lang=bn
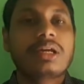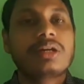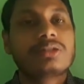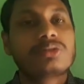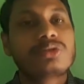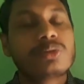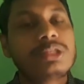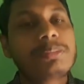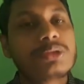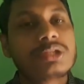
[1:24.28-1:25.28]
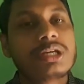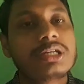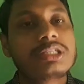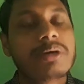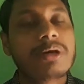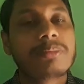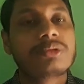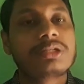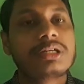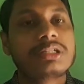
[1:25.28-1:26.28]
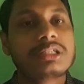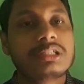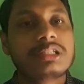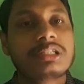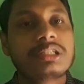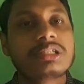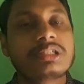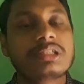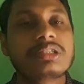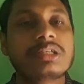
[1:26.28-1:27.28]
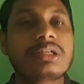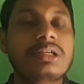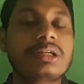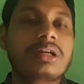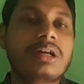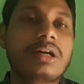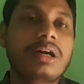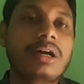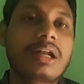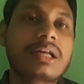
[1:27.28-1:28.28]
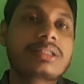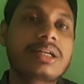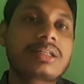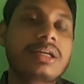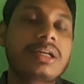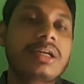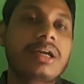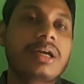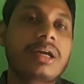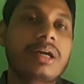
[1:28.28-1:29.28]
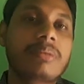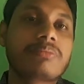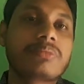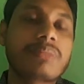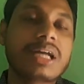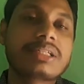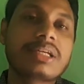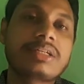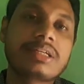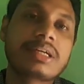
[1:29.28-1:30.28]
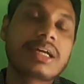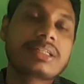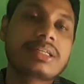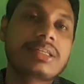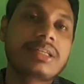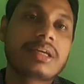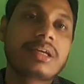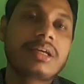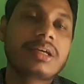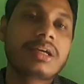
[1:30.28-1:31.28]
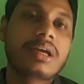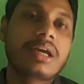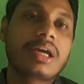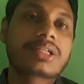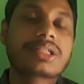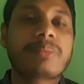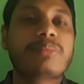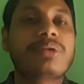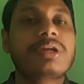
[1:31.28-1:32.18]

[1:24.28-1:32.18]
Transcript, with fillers: তো চলতি পথে যাওয়ার পথে যেতে যেতে যেতে যেতে রাস্তার ধারে বাজারের ঠিক কাছেই দেখে এক সাপুরে